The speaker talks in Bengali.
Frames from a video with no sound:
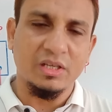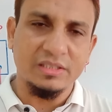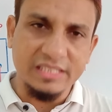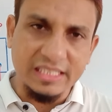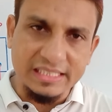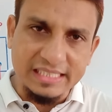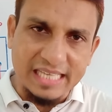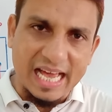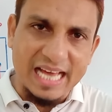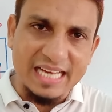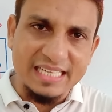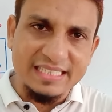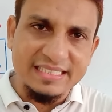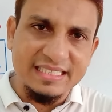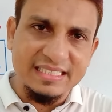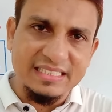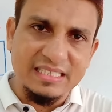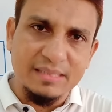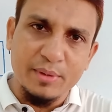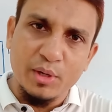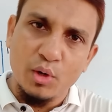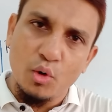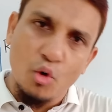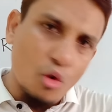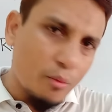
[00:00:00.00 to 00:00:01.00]
অর্থাৎ
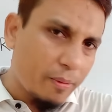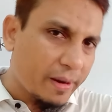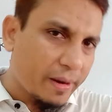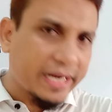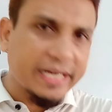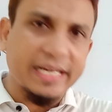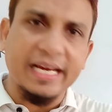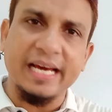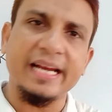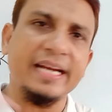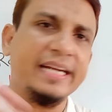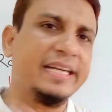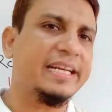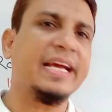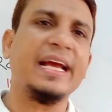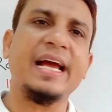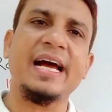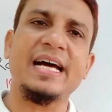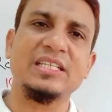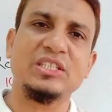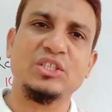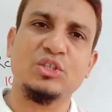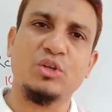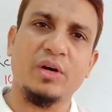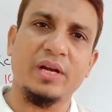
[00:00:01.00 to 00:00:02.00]
আরসিসিবি ওভার কারেন্টে
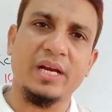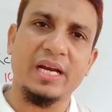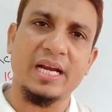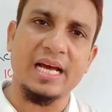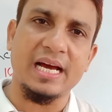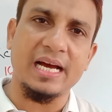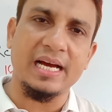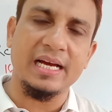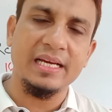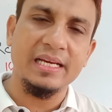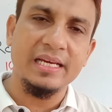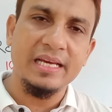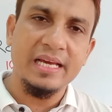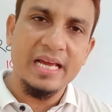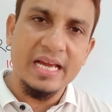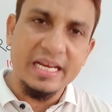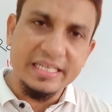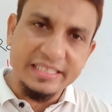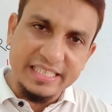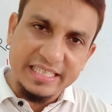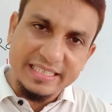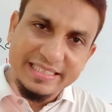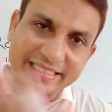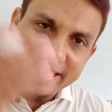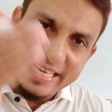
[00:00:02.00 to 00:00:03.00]
কাজ করে না
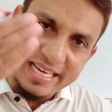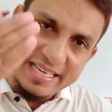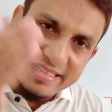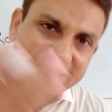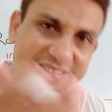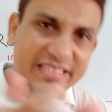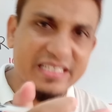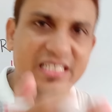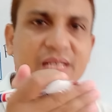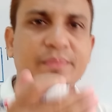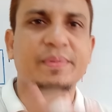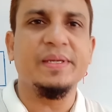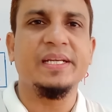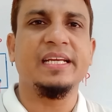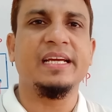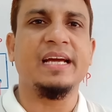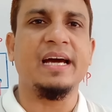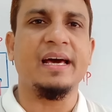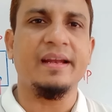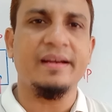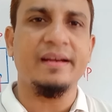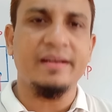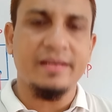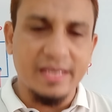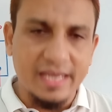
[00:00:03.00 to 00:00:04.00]
সে সেন্সিটিভিটি
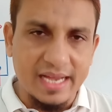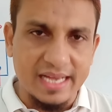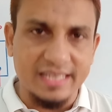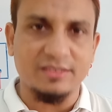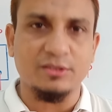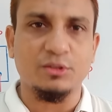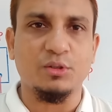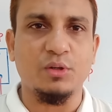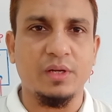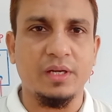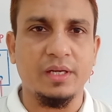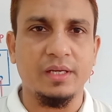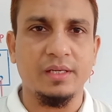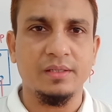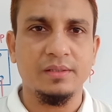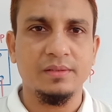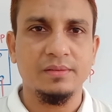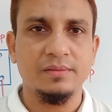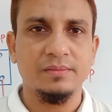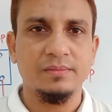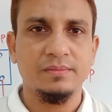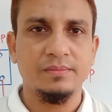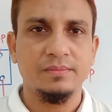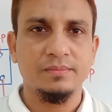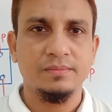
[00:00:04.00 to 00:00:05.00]
কারেন্টে কাজ করে
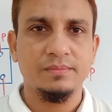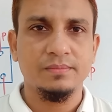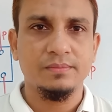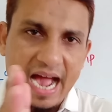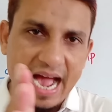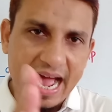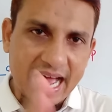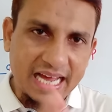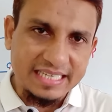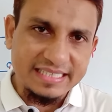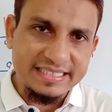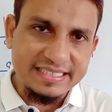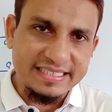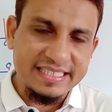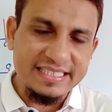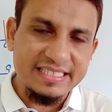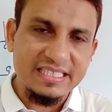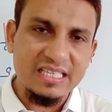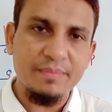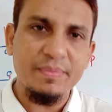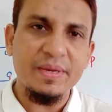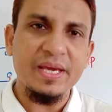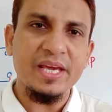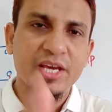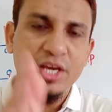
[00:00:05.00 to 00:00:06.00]

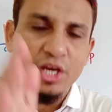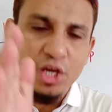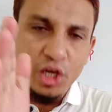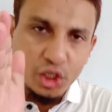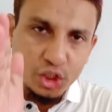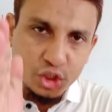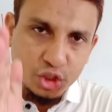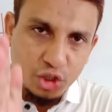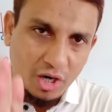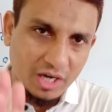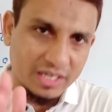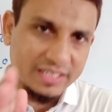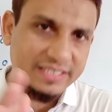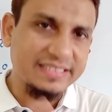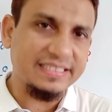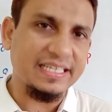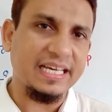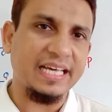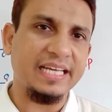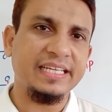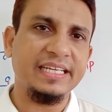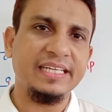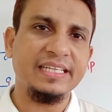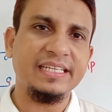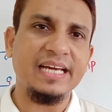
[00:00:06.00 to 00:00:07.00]
আরসিসিবি শর্ট
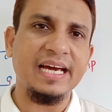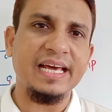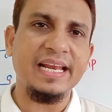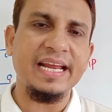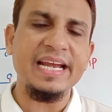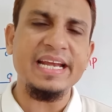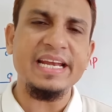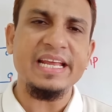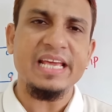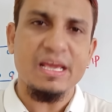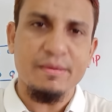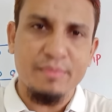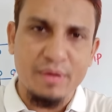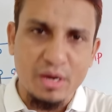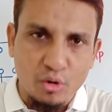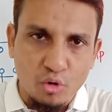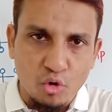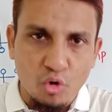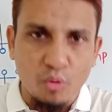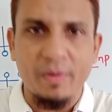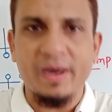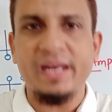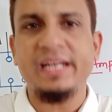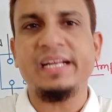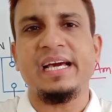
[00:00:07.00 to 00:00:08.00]
সার্কিট কারেন্ট এবং
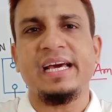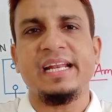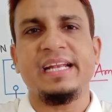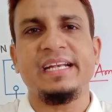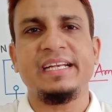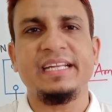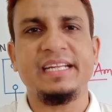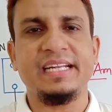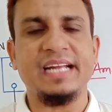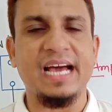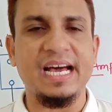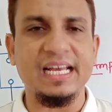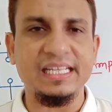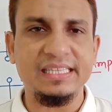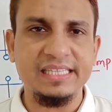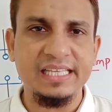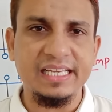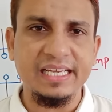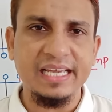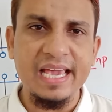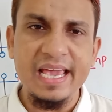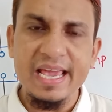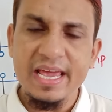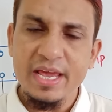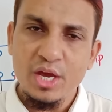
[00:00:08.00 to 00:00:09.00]
ওভার কারেন্টের হাত
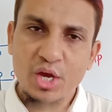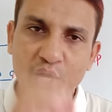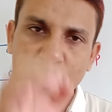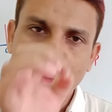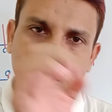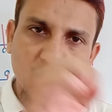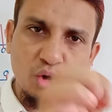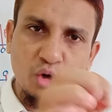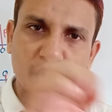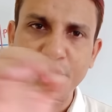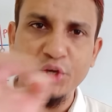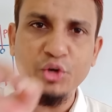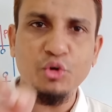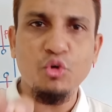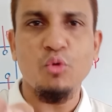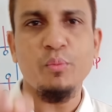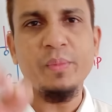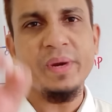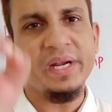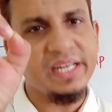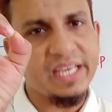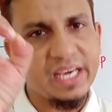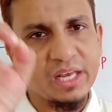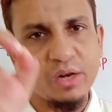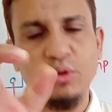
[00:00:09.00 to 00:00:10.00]
থেকে কোনো
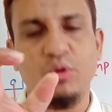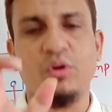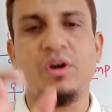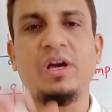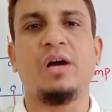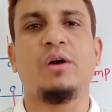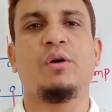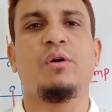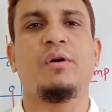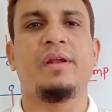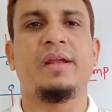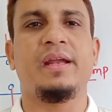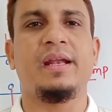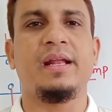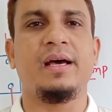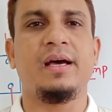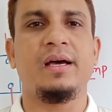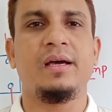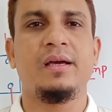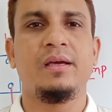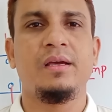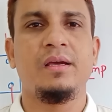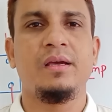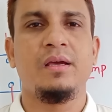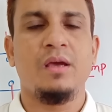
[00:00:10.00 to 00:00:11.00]
ইকুইপমেন্টকে রক্ষা করে না
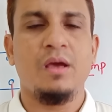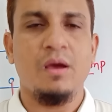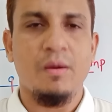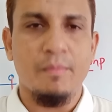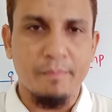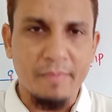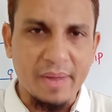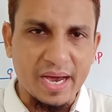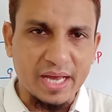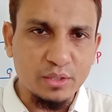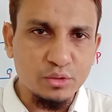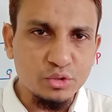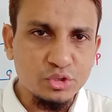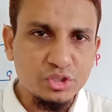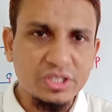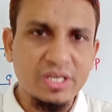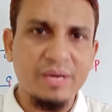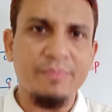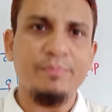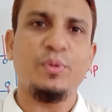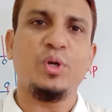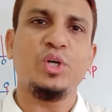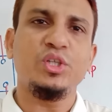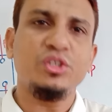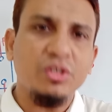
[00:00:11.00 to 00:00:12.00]
মানুষকে
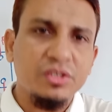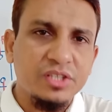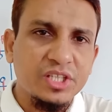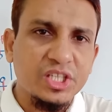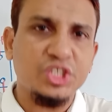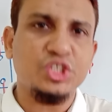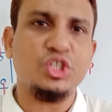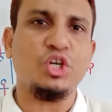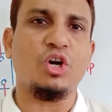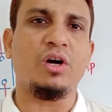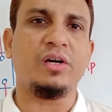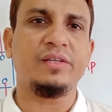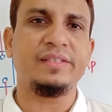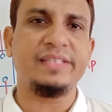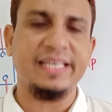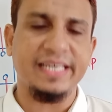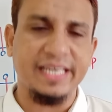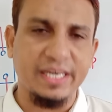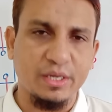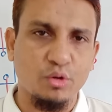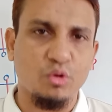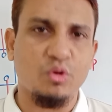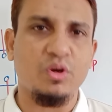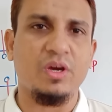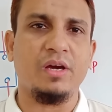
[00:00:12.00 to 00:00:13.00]
বৈদ্যুতিক শখ
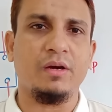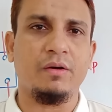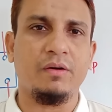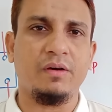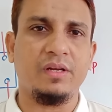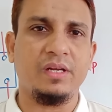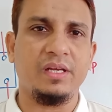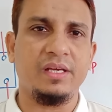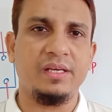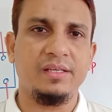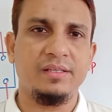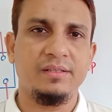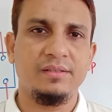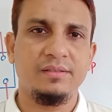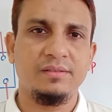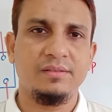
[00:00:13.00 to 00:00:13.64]
থেকে রক্ষা করে